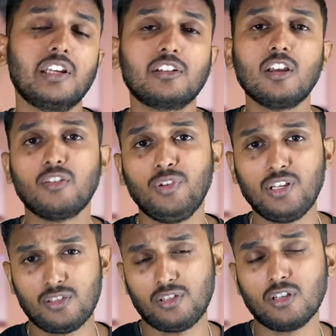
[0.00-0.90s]
டிக்டாக்
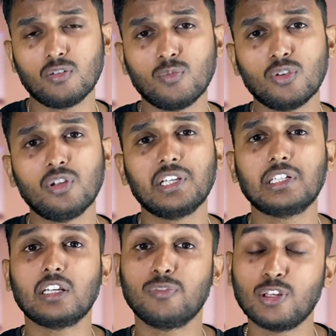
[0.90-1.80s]
வீடியோஸ் எடுக்கும் போதோ
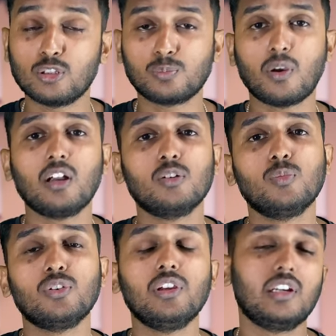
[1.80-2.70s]
டிக்டாக் வீடியோஸ்
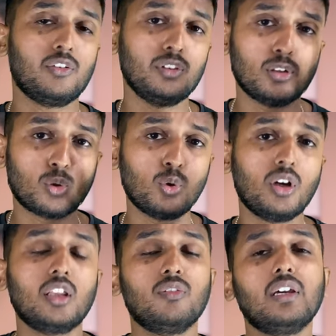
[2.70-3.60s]
பார்க்கும் போதோ எனக்கு வந்து ட்ரூ
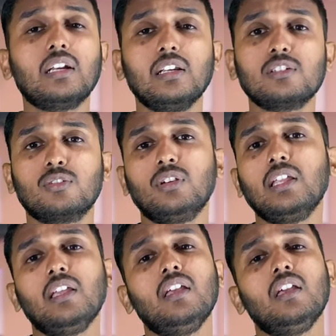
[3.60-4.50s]
கலர் வரலன்னு சொல்லி